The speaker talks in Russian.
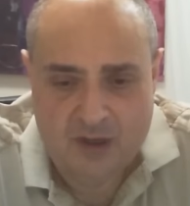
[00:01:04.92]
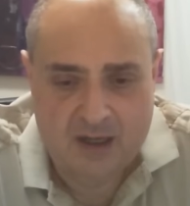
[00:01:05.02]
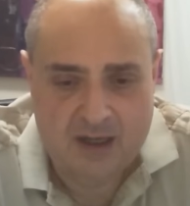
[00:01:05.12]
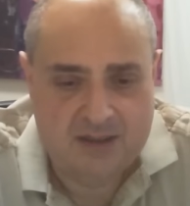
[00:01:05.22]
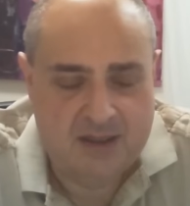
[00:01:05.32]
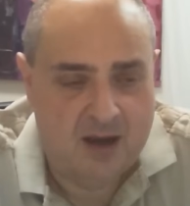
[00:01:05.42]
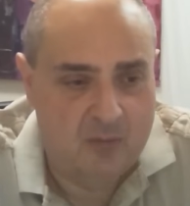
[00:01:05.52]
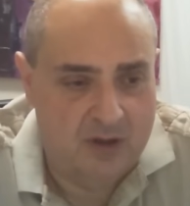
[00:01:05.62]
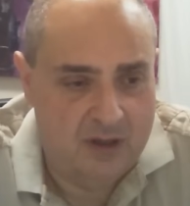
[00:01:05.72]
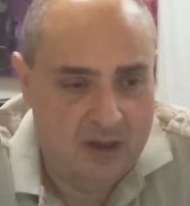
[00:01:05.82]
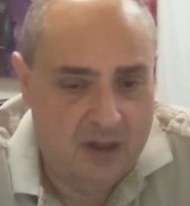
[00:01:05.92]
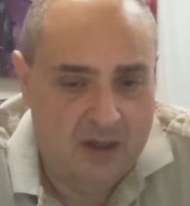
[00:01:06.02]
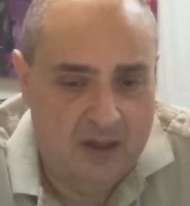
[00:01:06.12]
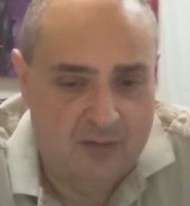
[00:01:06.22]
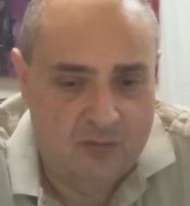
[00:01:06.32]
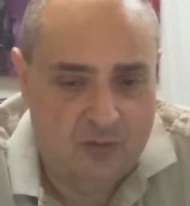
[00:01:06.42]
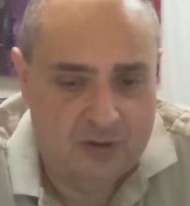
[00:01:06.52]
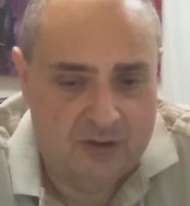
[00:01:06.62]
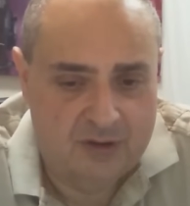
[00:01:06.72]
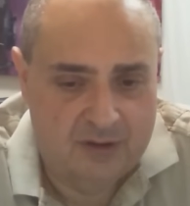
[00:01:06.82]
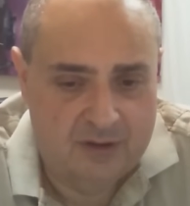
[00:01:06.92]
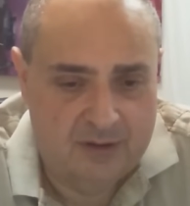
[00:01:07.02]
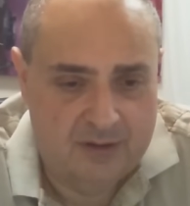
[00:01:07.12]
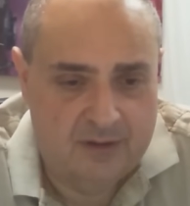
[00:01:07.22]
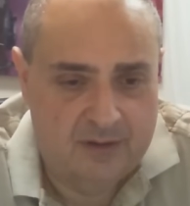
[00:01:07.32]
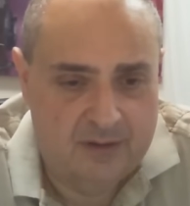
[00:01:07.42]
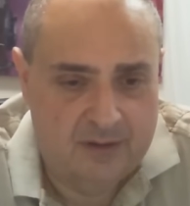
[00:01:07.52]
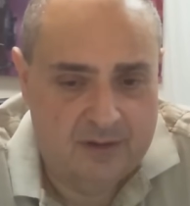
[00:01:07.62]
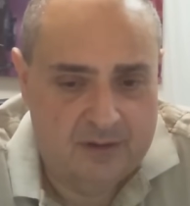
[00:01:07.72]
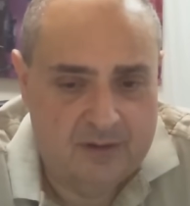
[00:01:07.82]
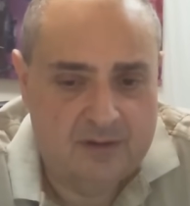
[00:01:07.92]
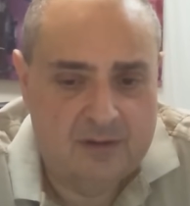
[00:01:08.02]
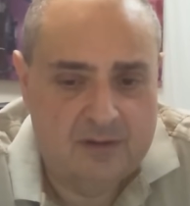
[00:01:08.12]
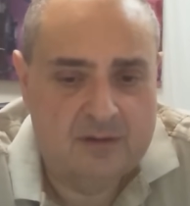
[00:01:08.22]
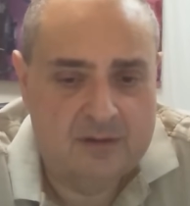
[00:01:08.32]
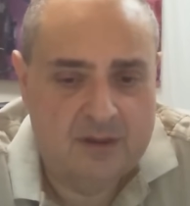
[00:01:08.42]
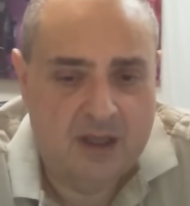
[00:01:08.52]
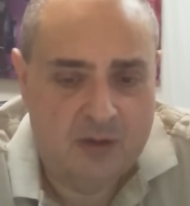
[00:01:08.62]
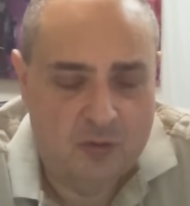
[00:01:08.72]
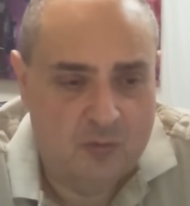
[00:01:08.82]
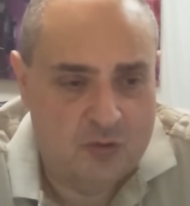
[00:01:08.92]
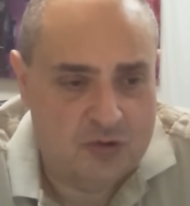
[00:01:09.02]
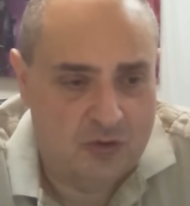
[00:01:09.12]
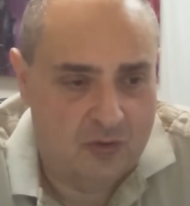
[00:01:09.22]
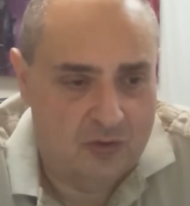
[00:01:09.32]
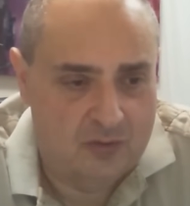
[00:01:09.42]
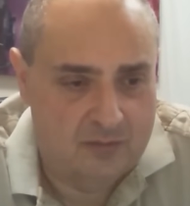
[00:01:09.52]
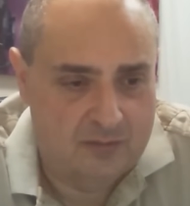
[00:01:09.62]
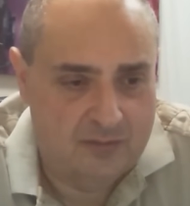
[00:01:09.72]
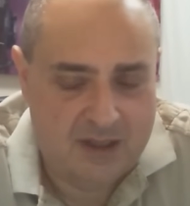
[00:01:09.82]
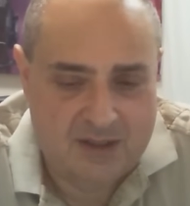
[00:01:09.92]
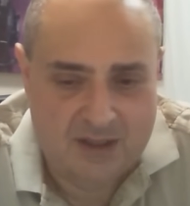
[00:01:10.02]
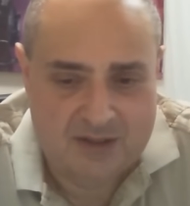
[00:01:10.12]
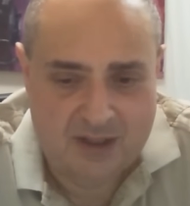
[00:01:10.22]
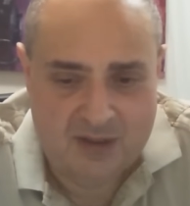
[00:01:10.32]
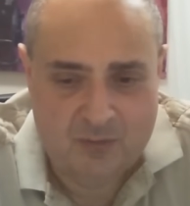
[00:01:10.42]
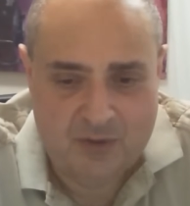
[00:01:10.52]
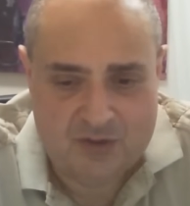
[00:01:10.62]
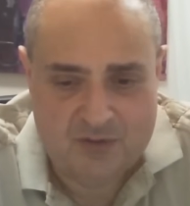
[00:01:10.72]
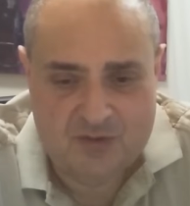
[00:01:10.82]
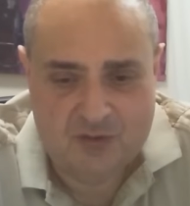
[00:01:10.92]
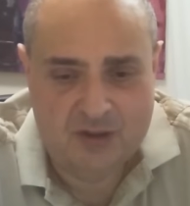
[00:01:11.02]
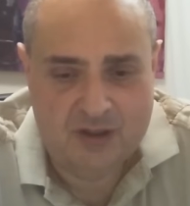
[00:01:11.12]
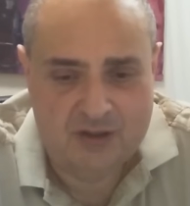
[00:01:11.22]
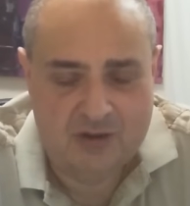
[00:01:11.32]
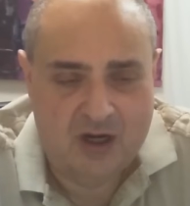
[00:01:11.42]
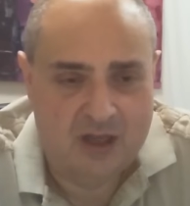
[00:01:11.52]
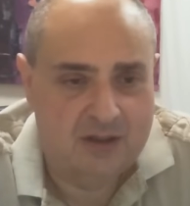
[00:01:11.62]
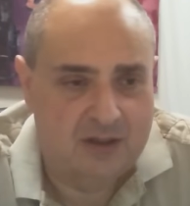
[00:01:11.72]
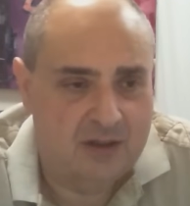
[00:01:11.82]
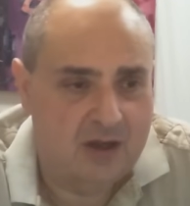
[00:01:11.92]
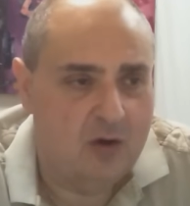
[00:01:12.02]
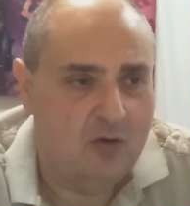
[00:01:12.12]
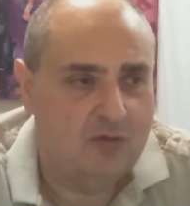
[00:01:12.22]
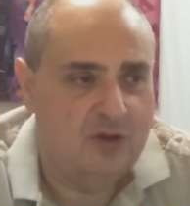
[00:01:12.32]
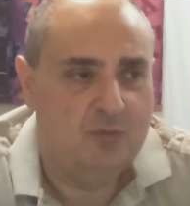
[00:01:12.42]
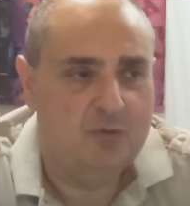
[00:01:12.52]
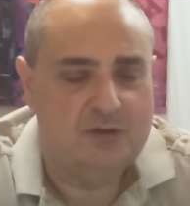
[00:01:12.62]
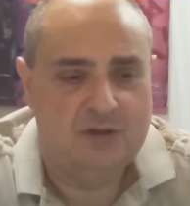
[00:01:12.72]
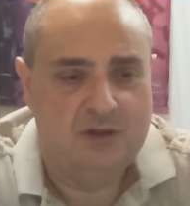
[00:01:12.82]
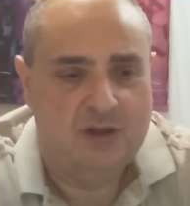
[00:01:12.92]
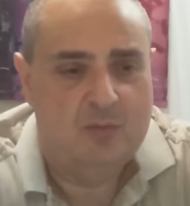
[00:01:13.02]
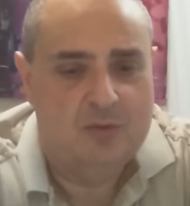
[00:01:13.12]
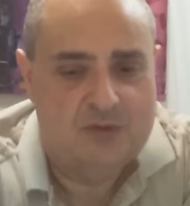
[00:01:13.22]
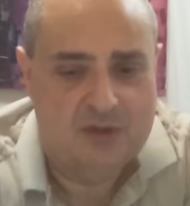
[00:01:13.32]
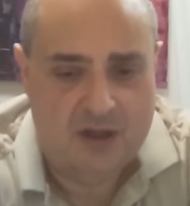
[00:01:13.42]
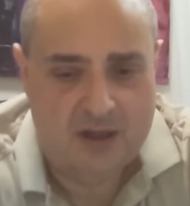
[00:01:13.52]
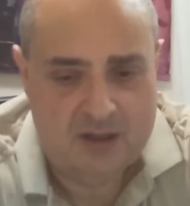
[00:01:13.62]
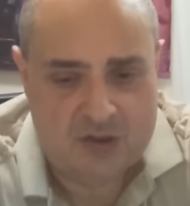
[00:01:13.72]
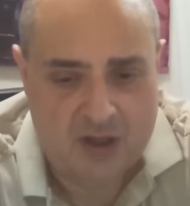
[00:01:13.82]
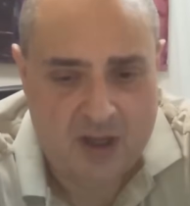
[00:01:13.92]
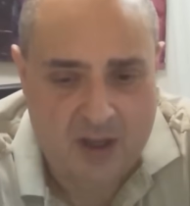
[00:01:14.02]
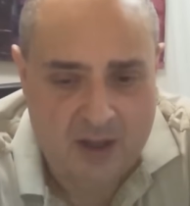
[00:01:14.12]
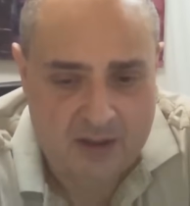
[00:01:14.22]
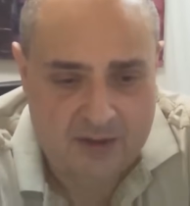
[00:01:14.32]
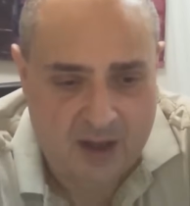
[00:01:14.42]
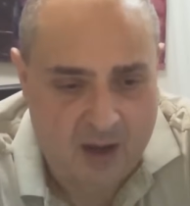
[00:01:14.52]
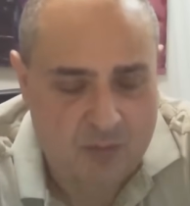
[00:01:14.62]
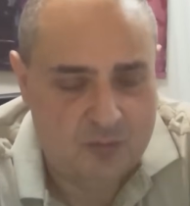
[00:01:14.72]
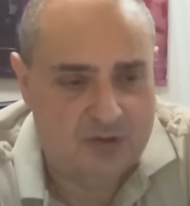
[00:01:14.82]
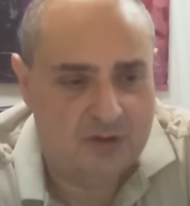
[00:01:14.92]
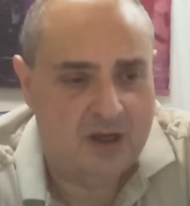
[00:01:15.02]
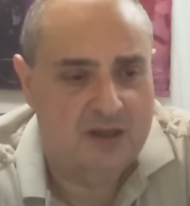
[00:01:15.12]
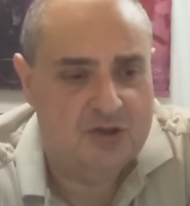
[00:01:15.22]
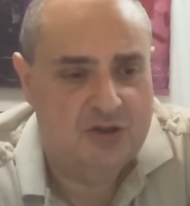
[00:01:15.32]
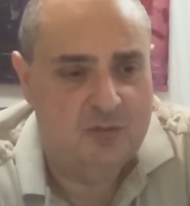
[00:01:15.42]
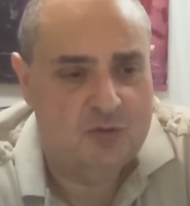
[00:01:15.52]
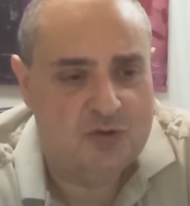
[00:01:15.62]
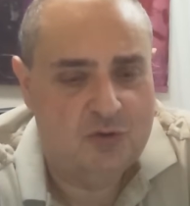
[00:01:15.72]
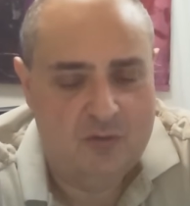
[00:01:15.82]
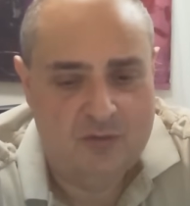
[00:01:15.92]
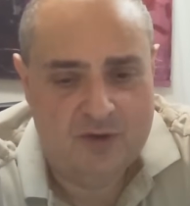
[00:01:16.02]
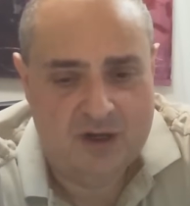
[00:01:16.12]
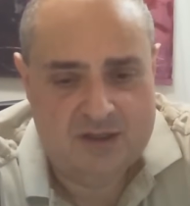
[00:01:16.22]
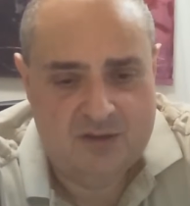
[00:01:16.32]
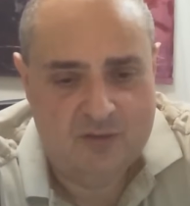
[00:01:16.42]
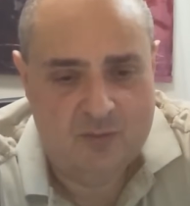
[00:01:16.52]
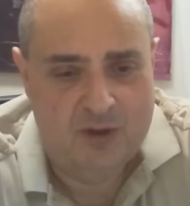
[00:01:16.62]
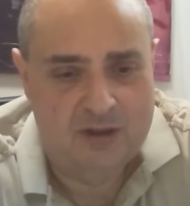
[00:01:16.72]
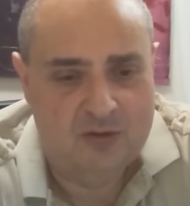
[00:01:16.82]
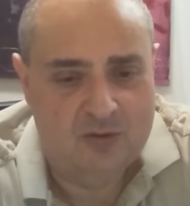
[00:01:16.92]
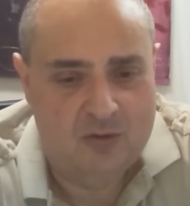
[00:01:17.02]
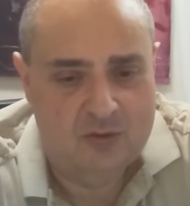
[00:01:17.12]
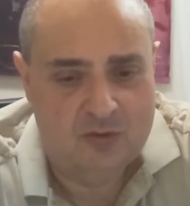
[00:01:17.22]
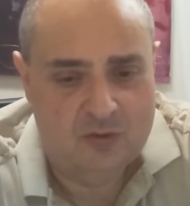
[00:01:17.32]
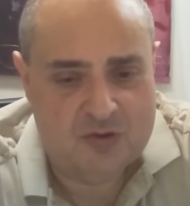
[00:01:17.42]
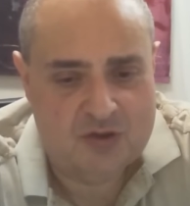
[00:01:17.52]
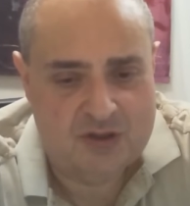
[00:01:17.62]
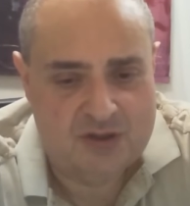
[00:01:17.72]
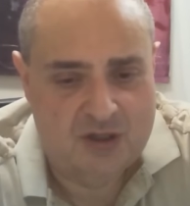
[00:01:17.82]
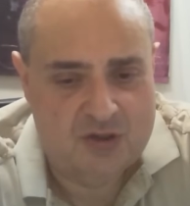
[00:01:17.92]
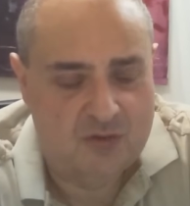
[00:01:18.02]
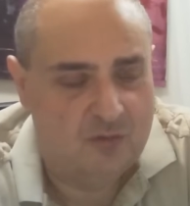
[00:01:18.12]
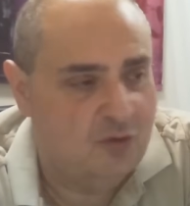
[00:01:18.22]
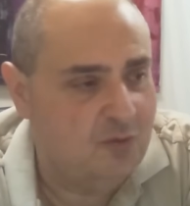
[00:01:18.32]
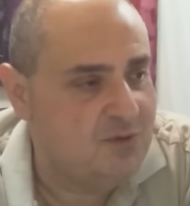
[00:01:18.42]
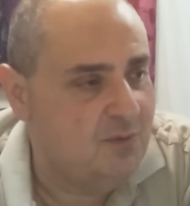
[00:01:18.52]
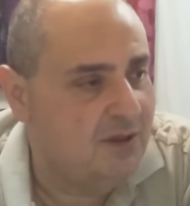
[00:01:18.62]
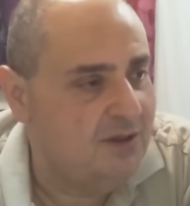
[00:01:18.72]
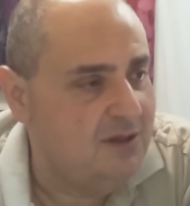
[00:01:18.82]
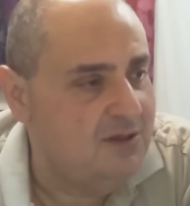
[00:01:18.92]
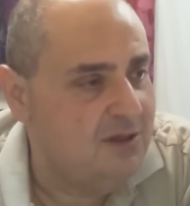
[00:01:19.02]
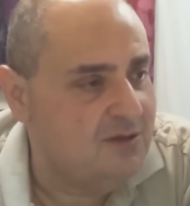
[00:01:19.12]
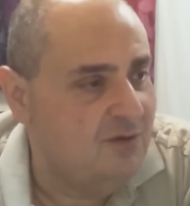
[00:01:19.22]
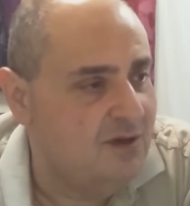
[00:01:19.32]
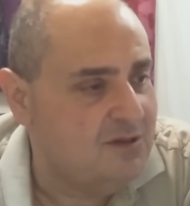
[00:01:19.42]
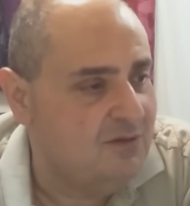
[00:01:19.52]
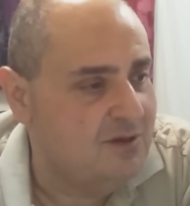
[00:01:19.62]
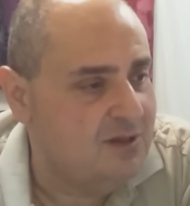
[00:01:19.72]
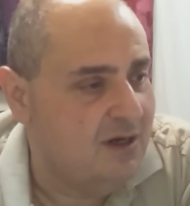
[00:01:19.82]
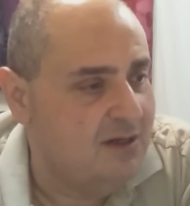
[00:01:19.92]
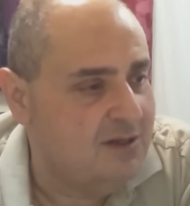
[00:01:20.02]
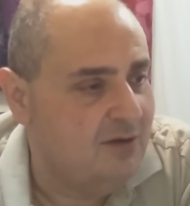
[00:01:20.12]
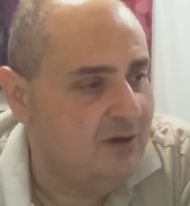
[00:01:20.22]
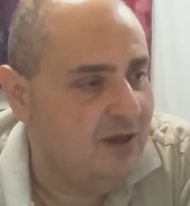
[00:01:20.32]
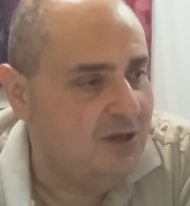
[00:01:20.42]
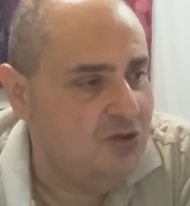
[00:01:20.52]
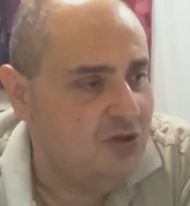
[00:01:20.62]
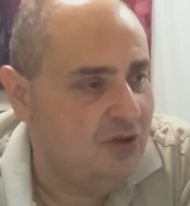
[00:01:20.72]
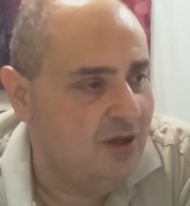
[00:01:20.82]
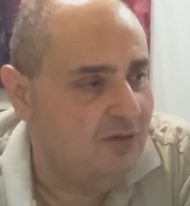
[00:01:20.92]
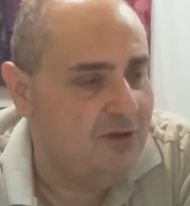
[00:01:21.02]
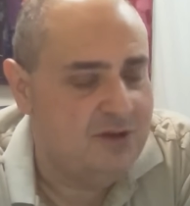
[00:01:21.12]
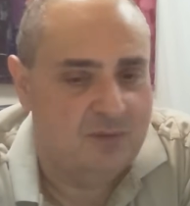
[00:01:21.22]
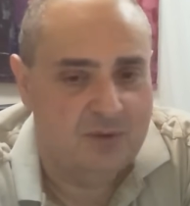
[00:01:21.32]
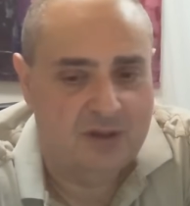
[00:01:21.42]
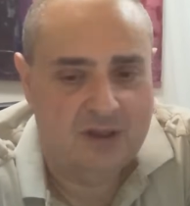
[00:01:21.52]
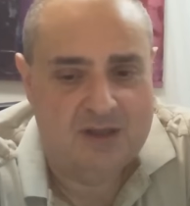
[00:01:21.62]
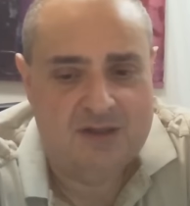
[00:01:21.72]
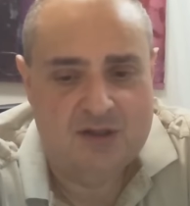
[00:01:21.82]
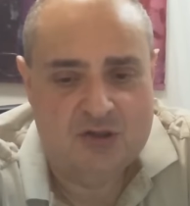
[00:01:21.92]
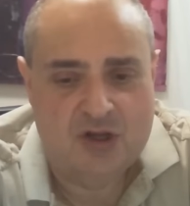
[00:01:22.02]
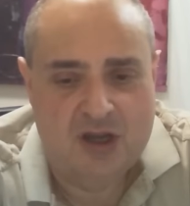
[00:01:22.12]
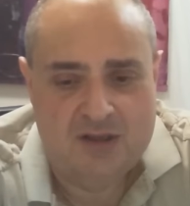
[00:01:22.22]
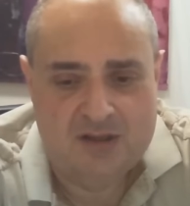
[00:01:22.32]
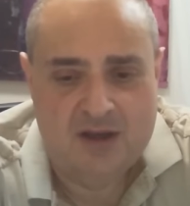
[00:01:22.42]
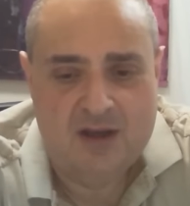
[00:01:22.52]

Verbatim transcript: хотя бы, вот. Э, я думаю, что надеяться надо прежде всего на Эрдогана, ни на какого ни Путина, не на Путина, конечно. Да, Путин, конечно, ему снова в красивом пальто, он тоже, значит, вот, посмотрите, зверство израильской военщины, а вы типа на нас наезжаете,